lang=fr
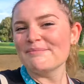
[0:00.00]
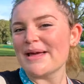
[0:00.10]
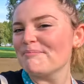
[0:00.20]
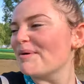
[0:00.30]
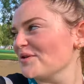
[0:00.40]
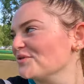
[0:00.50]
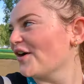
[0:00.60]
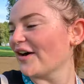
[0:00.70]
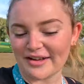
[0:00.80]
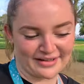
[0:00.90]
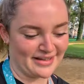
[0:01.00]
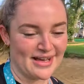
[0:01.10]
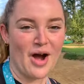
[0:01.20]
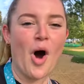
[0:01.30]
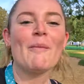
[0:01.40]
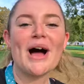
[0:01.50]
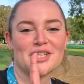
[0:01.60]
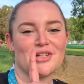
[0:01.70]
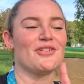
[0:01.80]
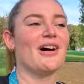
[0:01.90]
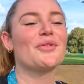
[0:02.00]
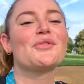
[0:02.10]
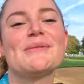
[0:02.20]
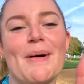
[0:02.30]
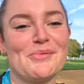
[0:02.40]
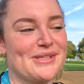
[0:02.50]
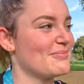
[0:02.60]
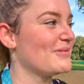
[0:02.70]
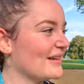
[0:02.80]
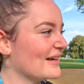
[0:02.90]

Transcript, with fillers: même pas une heure. En marchant, hein, donc c'est pas possible.